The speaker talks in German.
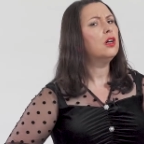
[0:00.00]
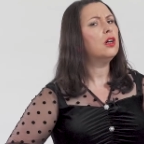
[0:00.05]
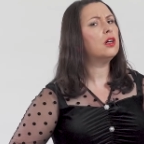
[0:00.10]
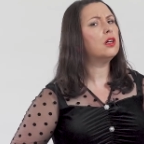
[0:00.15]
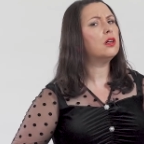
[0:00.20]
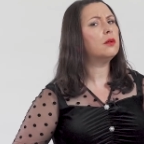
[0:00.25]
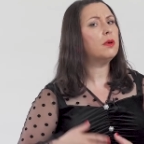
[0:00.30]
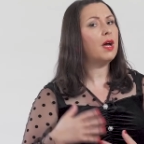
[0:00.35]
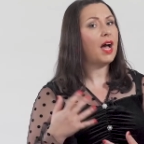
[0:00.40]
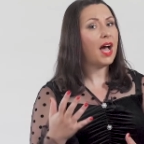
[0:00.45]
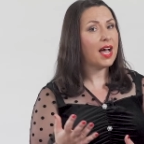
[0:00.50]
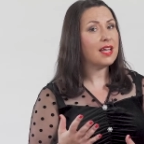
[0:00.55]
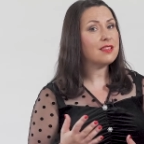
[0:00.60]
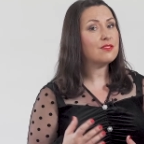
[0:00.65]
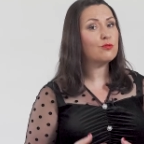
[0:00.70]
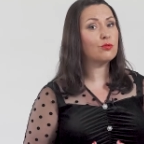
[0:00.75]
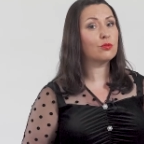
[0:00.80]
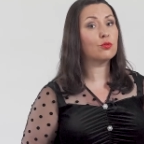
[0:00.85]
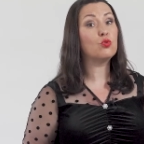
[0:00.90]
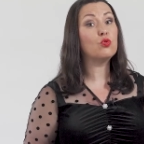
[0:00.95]
äh,
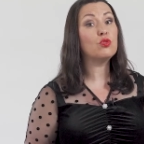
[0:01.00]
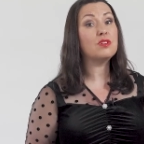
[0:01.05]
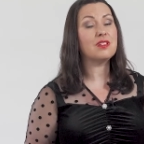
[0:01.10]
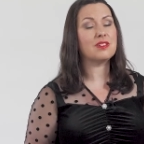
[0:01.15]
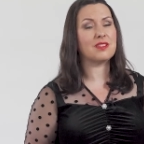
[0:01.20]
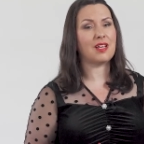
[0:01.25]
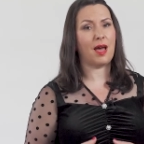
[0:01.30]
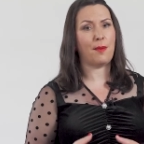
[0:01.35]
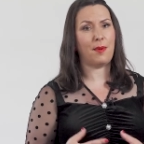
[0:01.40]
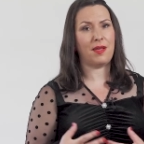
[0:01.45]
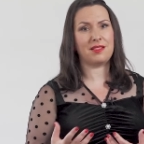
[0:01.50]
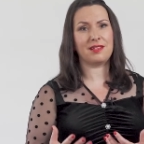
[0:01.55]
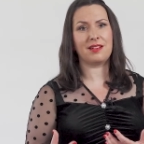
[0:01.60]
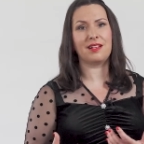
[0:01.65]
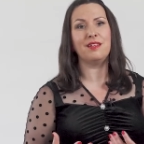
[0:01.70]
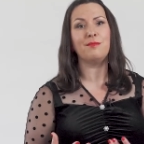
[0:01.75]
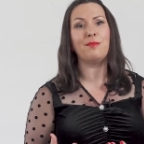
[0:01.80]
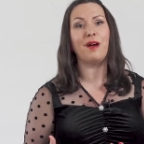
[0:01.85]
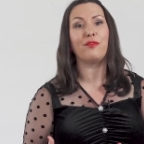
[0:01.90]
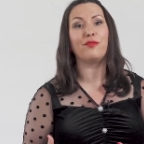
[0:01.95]
hast du ein gutes
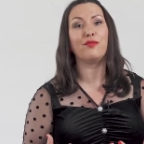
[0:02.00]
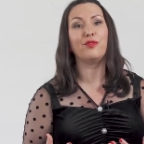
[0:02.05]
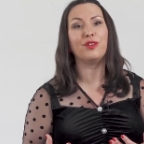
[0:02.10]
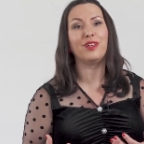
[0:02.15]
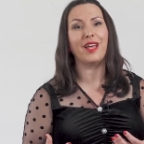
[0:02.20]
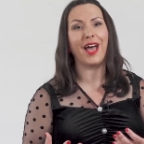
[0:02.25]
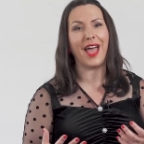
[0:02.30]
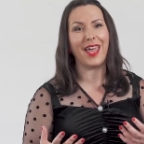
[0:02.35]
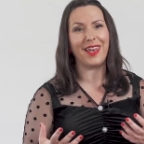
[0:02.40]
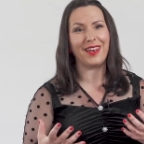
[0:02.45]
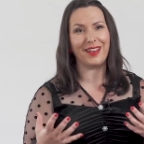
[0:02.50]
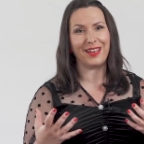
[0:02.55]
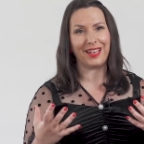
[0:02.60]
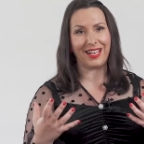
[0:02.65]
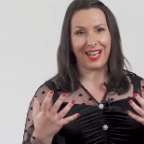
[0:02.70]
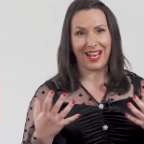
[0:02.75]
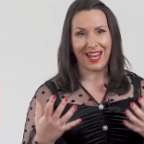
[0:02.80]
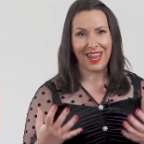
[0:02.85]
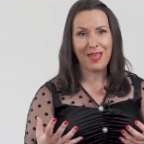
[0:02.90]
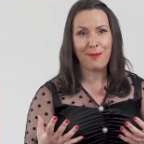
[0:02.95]
Arbeitsklima für
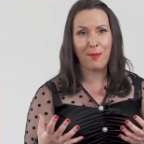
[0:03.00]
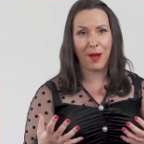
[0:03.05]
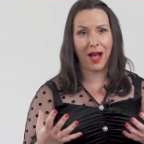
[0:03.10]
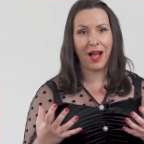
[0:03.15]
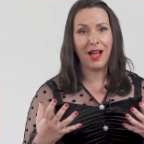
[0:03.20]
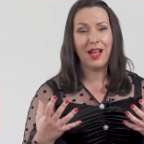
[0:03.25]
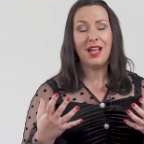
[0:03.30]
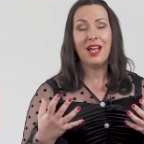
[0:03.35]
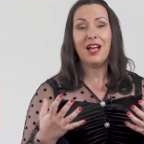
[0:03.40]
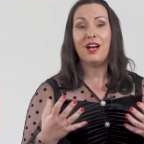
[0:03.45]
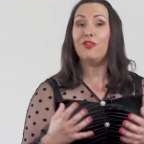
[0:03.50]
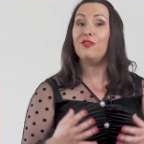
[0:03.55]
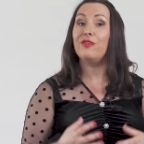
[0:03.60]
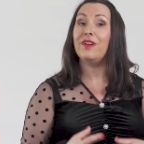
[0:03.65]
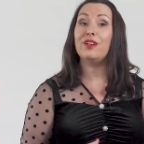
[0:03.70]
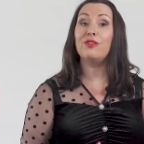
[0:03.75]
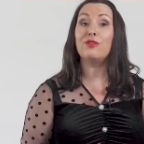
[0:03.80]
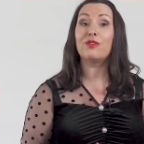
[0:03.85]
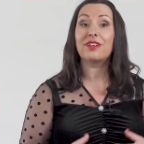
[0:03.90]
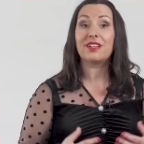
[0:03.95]
deinen Kleber. Und
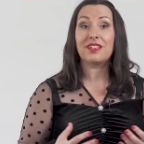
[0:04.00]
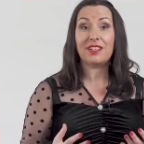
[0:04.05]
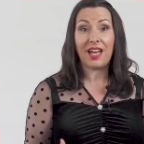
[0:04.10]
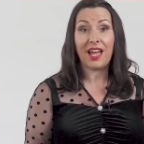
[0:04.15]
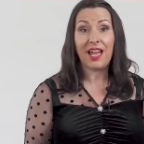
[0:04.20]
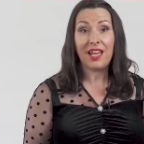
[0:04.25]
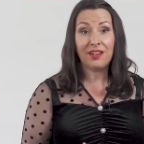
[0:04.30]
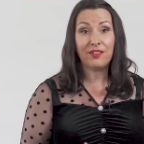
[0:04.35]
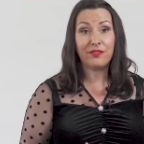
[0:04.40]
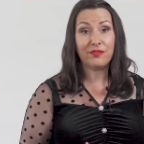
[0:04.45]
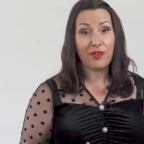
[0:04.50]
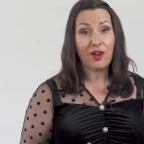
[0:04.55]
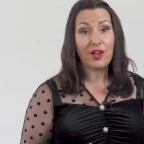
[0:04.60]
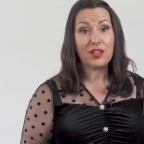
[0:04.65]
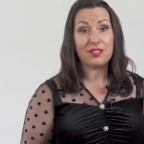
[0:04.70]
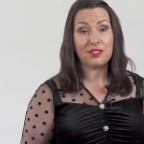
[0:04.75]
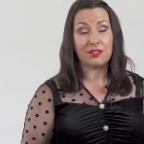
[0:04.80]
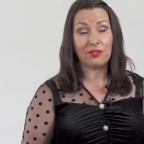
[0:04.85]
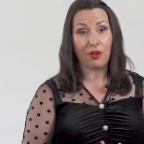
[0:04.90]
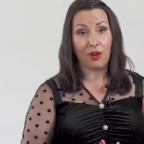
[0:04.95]
wenn du keine
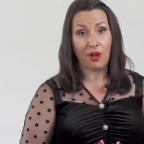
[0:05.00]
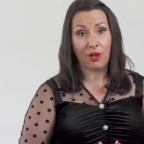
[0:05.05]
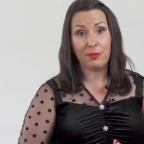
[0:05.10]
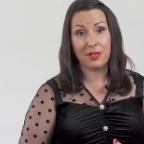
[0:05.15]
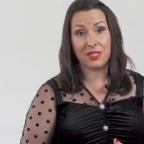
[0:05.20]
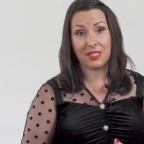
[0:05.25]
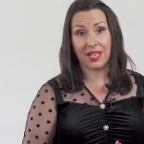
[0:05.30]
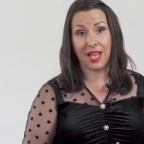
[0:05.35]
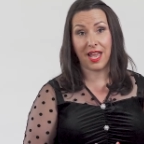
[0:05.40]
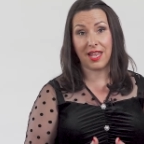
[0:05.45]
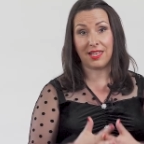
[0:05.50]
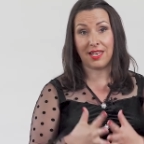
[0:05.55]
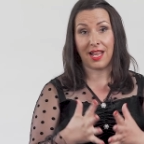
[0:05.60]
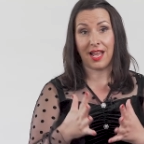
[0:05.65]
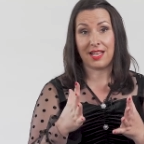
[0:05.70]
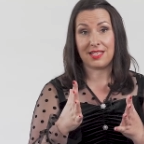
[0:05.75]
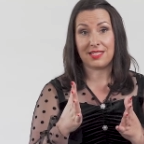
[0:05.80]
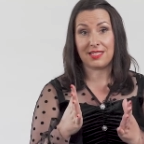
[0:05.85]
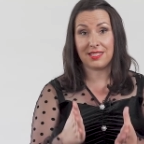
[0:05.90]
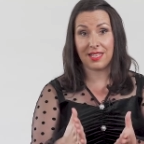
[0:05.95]
feuchten Räumlichkeiten
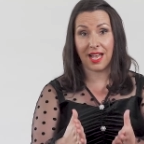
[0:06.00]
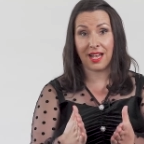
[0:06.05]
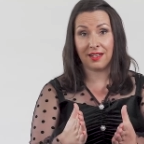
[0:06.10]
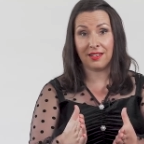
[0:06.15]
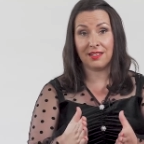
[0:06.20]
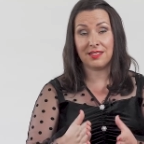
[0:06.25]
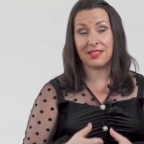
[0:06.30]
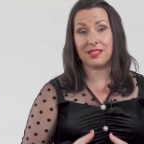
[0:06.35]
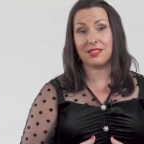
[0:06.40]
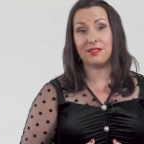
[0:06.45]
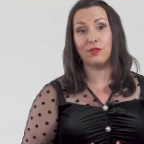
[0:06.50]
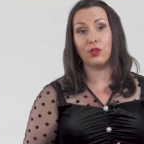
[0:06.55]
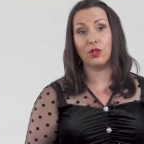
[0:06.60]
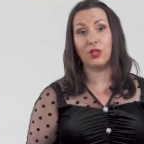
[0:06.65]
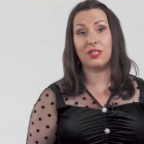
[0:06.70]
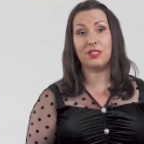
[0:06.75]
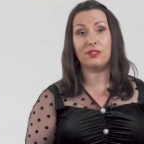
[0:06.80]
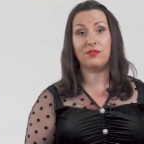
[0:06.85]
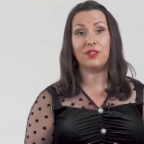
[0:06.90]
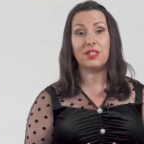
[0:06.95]
hast, dann ist es
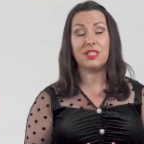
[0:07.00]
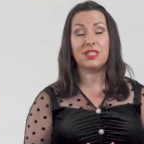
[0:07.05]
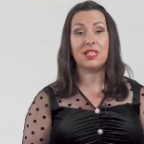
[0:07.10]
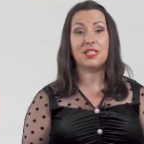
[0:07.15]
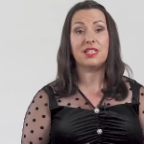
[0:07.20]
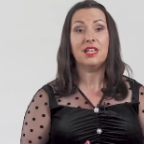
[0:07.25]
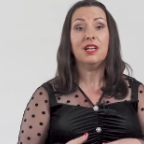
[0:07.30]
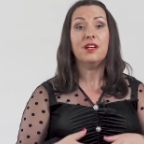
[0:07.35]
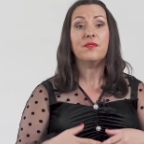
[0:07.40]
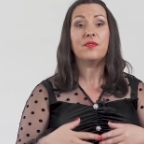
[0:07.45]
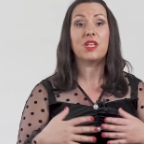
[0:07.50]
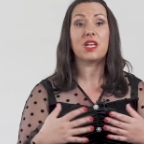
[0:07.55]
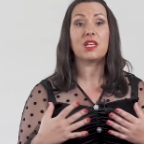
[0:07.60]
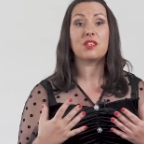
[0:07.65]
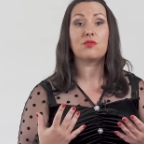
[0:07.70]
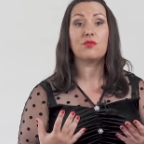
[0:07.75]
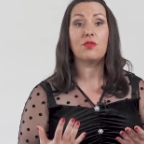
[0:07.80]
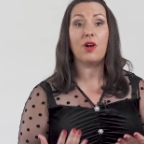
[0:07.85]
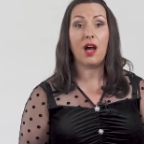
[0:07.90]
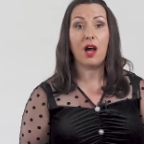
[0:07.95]
wirklich wichtig,
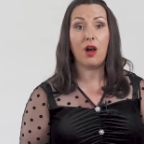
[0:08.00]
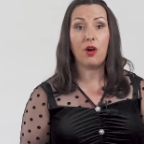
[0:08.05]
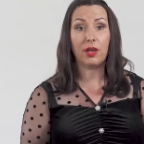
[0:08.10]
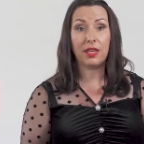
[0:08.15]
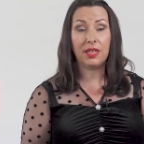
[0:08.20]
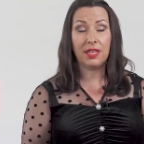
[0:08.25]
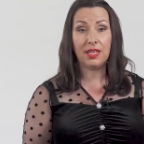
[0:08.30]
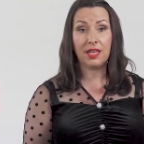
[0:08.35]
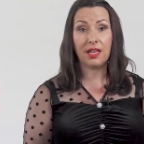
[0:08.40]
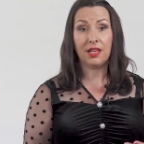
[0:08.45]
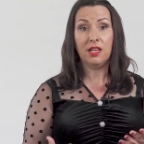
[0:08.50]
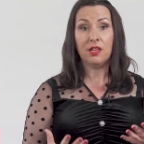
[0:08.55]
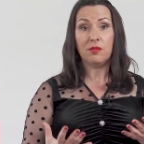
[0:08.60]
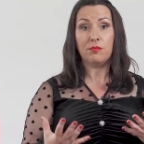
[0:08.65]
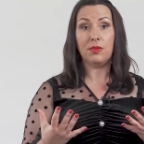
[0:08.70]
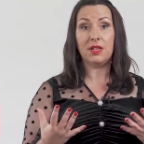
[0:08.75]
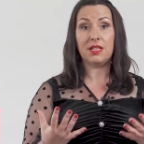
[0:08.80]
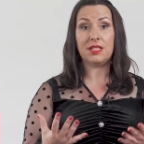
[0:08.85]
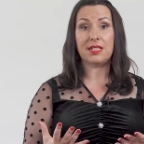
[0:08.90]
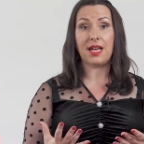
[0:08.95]
dass du auch hier
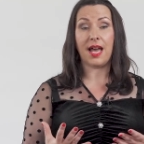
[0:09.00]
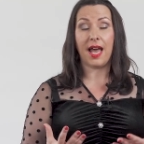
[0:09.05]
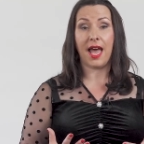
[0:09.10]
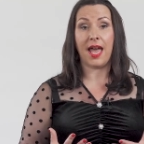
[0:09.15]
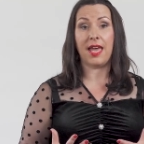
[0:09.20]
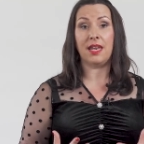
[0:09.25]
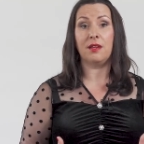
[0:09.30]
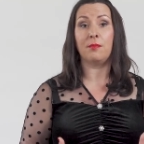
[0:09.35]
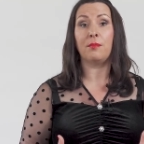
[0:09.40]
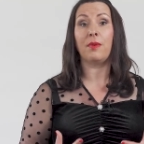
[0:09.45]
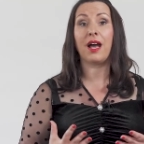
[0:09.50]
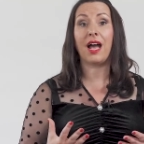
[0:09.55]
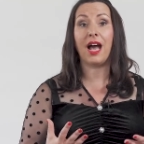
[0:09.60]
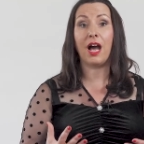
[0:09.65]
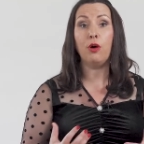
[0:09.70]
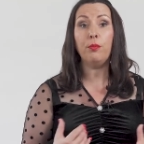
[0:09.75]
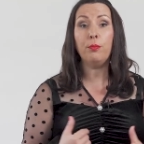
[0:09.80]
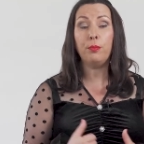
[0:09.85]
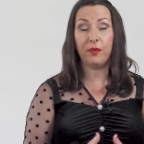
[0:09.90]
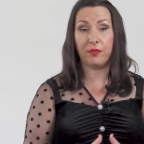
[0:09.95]
mit einem
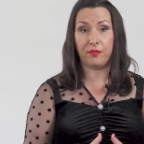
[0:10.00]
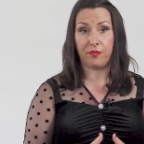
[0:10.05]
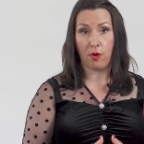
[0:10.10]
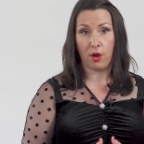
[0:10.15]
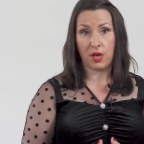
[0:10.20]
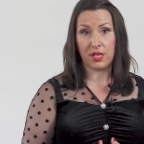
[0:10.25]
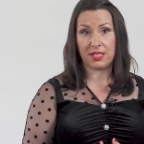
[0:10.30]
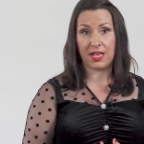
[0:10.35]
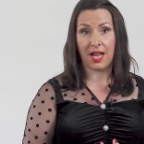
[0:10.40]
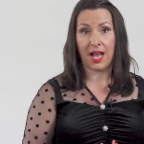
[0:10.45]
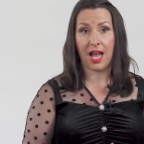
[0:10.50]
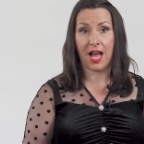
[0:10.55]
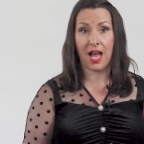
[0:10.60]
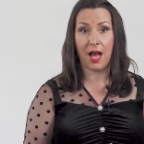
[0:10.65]
Raumbefeuchter